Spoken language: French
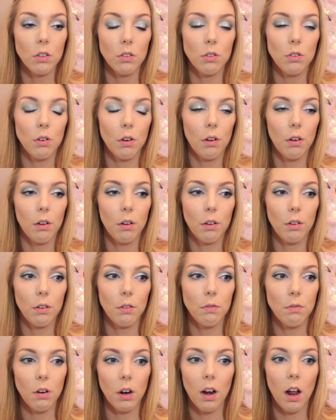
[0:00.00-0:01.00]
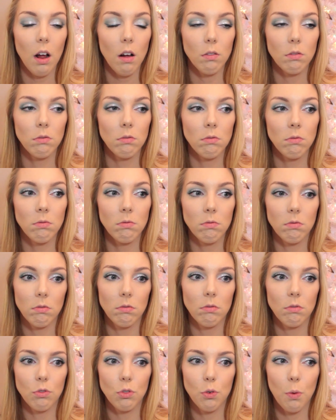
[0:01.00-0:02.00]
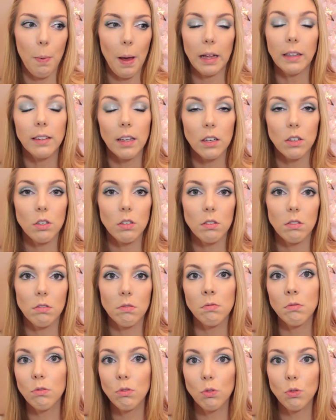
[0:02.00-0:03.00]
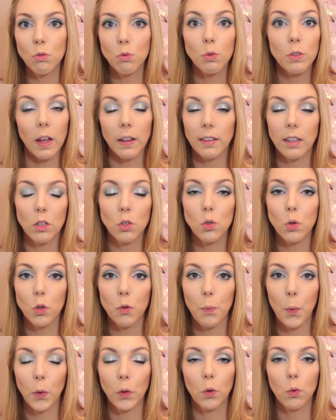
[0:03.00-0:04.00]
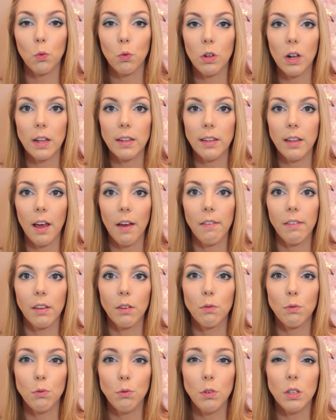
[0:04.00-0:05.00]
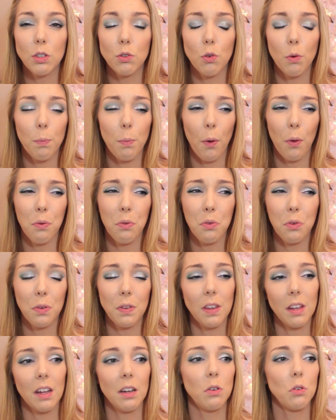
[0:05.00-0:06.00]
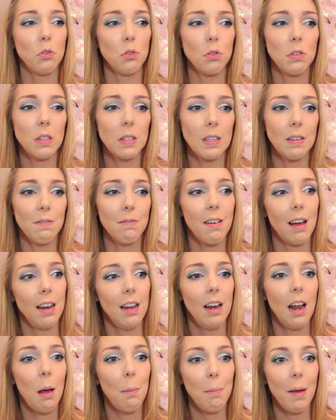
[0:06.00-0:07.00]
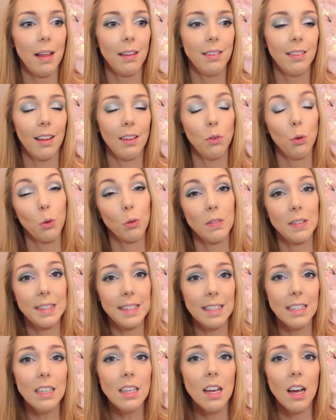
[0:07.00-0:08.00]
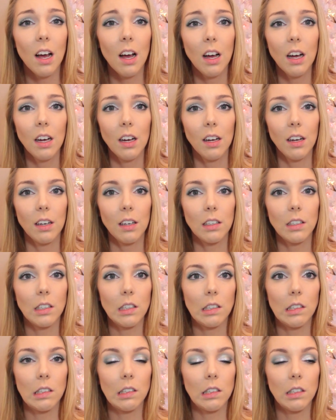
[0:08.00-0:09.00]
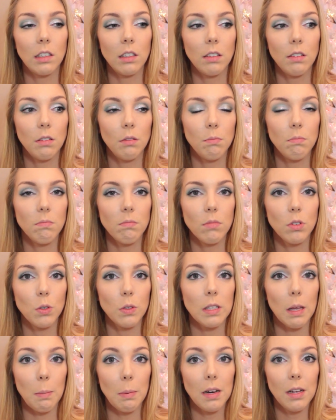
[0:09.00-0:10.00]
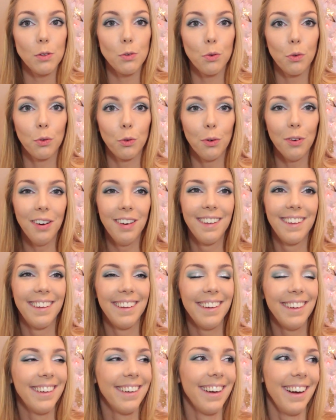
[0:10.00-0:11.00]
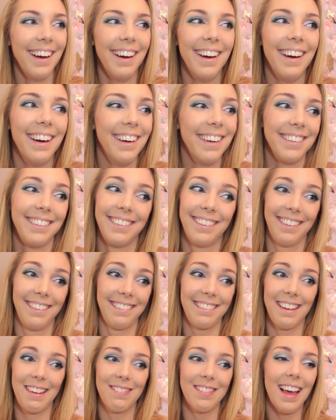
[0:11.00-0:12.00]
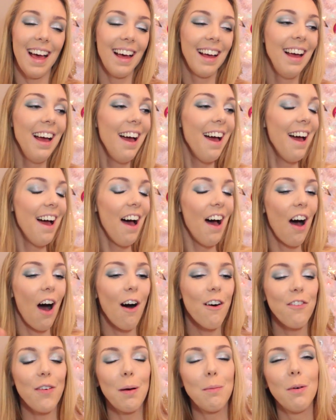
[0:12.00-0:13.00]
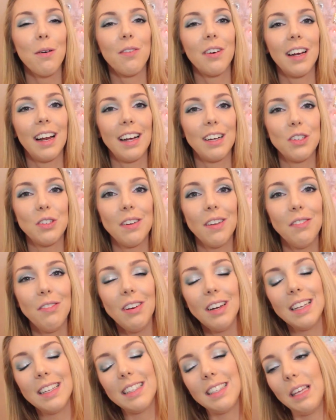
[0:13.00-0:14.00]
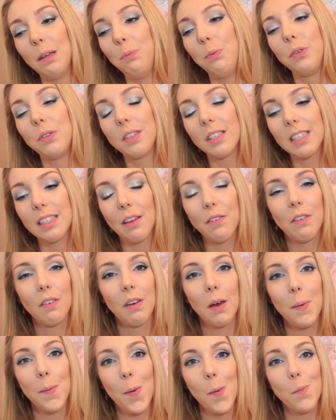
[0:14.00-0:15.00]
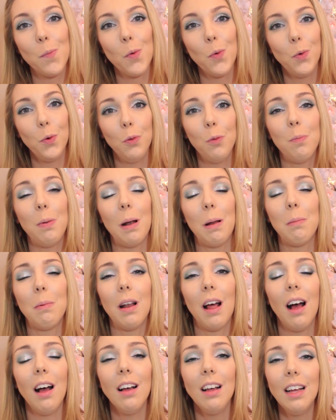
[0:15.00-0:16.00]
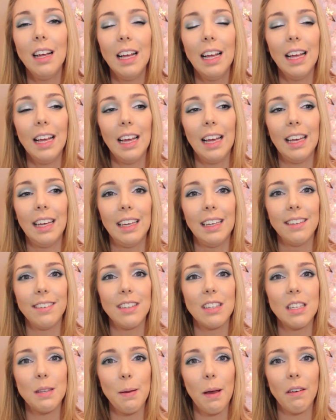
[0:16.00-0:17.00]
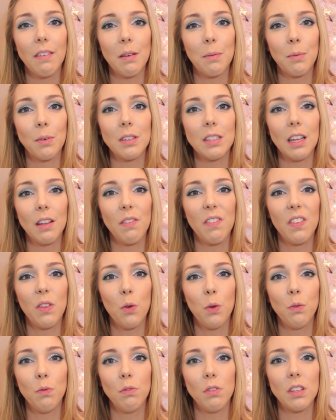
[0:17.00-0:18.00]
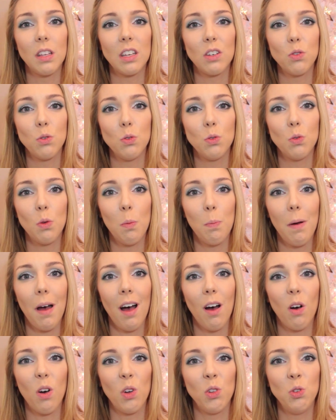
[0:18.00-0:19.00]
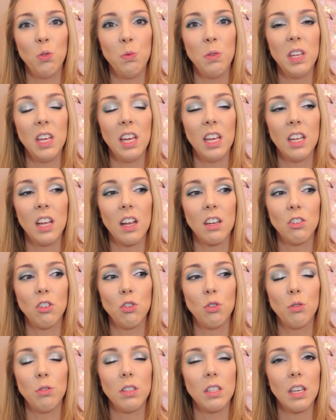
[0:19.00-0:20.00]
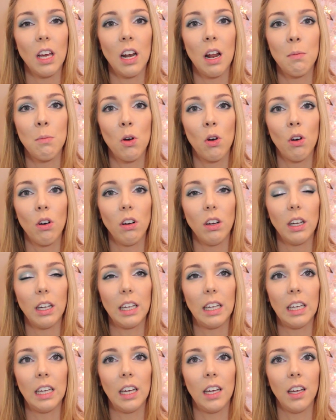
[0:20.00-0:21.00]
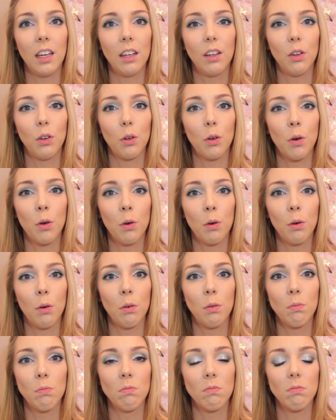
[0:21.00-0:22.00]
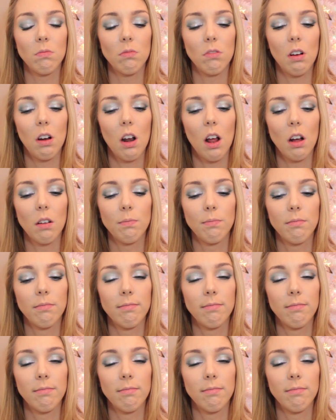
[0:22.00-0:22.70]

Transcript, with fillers: je, voilà, je partage tout un tas de choses pendant toute l'année avec vous et je pense que c'est quelque chose qui valait la peine d'être dit, euh, que ça plaise ou non, je ne sais pas. Enfin bon voilà, je vais vous laisser puisque ça fait vraiment beaucoup de blabla et j'espère vraiment que cette vidéo ne vous a juste pas ennuyé jusqu'à la mort et que voilà,